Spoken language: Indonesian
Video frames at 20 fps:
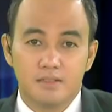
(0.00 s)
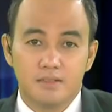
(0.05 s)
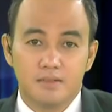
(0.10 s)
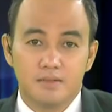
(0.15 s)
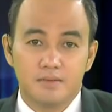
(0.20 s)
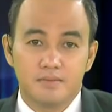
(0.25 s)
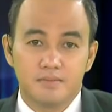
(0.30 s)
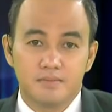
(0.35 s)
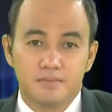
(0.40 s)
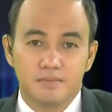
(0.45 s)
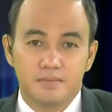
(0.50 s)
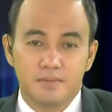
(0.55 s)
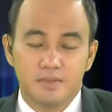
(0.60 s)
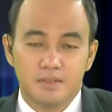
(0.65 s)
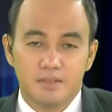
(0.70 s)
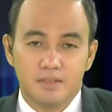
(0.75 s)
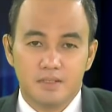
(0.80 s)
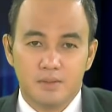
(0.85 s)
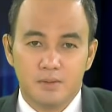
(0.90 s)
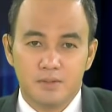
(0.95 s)
Selatan.
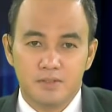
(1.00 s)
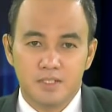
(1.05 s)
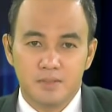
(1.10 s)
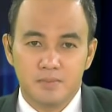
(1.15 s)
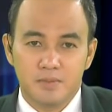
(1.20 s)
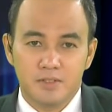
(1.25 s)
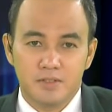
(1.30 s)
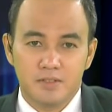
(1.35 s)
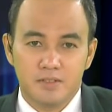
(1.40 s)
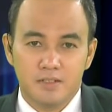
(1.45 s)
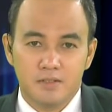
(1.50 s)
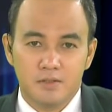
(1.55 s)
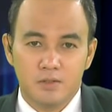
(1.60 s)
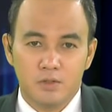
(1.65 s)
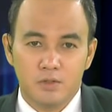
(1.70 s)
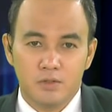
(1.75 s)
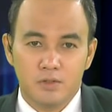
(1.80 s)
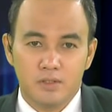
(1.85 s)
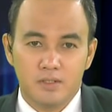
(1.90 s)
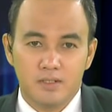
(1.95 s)
Kawasan pecinan
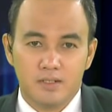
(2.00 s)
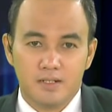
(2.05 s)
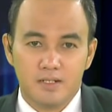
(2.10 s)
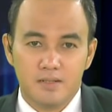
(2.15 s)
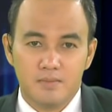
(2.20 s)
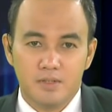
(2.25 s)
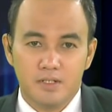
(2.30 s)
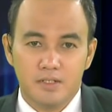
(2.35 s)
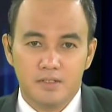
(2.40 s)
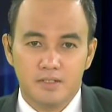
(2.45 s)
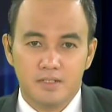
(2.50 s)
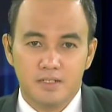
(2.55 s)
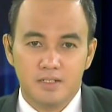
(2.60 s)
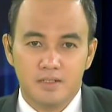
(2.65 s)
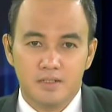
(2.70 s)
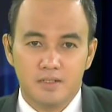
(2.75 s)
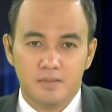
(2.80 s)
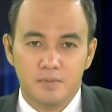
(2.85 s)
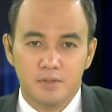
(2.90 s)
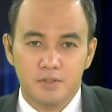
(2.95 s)
Glodok ramai
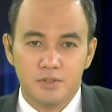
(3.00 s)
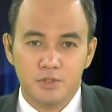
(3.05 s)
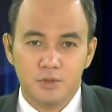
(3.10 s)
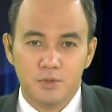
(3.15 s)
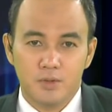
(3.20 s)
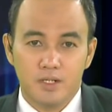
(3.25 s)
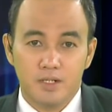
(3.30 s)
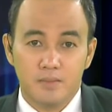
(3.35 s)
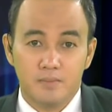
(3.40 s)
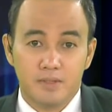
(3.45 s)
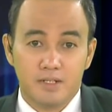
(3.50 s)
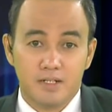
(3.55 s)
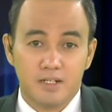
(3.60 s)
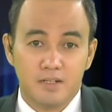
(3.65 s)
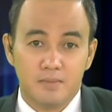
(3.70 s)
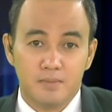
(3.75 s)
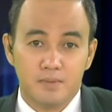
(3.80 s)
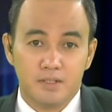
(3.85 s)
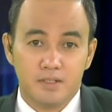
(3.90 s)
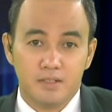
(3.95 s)
dengan penjual
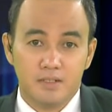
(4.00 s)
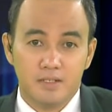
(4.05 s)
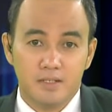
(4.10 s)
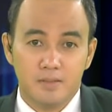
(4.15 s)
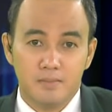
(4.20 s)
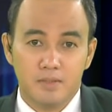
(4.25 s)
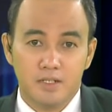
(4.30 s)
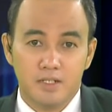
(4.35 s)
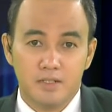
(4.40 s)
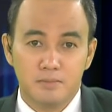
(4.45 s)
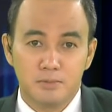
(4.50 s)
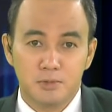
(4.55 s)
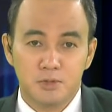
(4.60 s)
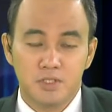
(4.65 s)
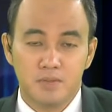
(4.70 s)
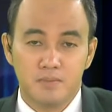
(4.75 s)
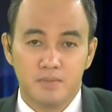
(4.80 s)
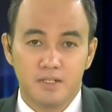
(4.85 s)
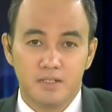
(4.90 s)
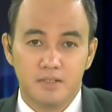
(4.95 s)
pernak-pernik Imlek
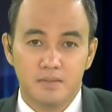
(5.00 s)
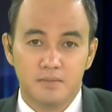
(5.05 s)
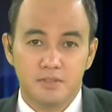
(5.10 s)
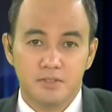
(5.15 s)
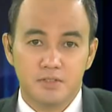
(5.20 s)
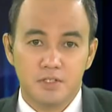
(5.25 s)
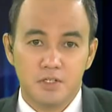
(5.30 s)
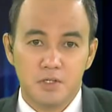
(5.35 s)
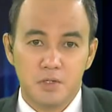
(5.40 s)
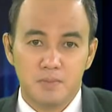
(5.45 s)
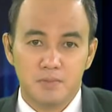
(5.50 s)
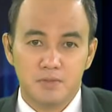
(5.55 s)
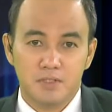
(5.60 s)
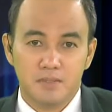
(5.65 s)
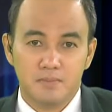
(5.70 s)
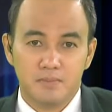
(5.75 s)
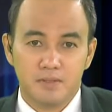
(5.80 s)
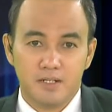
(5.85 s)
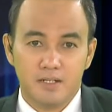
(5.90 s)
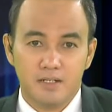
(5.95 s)
musiman. Meski omset
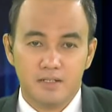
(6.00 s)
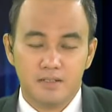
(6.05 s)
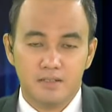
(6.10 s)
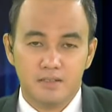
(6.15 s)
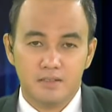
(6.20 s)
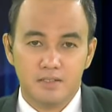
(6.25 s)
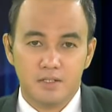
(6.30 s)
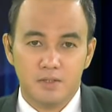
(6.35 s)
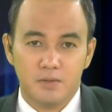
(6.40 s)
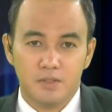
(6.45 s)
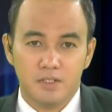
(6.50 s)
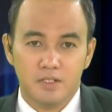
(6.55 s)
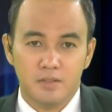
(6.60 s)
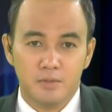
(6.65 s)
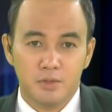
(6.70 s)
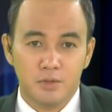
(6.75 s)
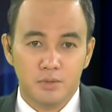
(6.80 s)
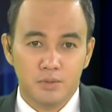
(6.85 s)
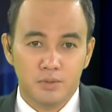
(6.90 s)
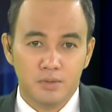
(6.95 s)
per hari di tahun ini
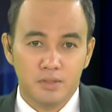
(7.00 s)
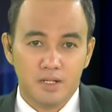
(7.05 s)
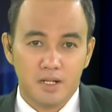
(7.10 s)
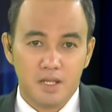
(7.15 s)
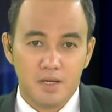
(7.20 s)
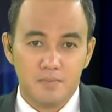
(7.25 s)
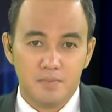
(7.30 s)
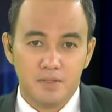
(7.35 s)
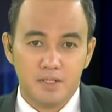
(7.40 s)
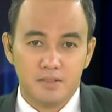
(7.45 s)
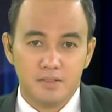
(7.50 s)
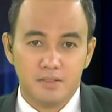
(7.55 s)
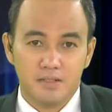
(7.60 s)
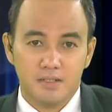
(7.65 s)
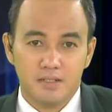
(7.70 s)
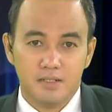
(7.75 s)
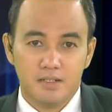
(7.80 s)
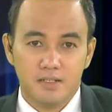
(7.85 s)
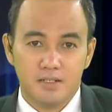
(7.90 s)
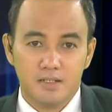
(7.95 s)
menurun, lapak
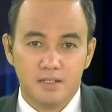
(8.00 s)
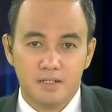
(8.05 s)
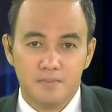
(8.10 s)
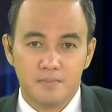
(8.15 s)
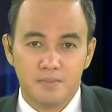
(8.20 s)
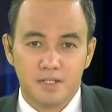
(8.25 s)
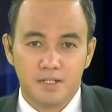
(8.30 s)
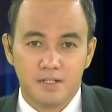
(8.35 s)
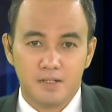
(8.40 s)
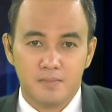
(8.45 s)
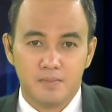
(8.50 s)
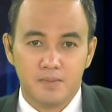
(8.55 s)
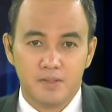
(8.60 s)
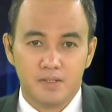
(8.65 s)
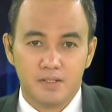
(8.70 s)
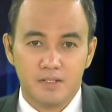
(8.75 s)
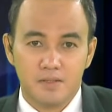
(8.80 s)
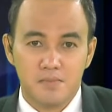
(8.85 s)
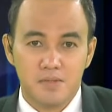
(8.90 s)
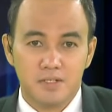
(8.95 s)
dagangan
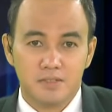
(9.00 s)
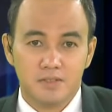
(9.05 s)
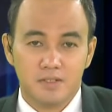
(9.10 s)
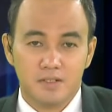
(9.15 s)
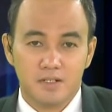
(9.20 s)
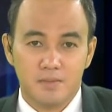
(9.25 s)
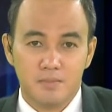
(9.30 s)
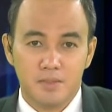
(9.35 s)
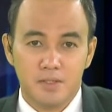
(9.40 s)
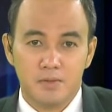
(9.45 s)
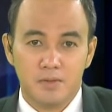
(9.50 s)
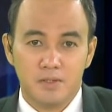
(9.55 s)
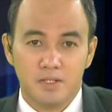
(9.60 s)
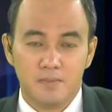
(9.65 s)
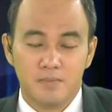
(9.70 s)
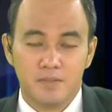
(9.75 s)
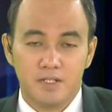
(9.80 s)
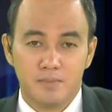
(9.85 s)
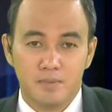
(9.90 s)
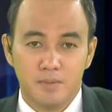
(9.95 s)
pernak-pernik masih ramai oleh
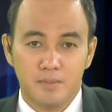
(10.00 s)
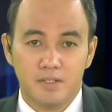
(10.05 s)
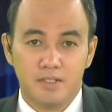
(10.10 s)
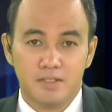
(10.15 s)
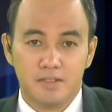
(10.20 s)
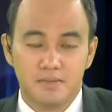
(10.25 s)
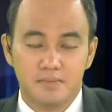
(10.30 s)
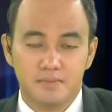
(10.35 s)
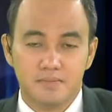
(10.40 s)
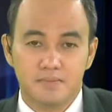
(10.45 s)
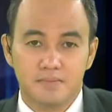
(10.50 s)
para pembeli.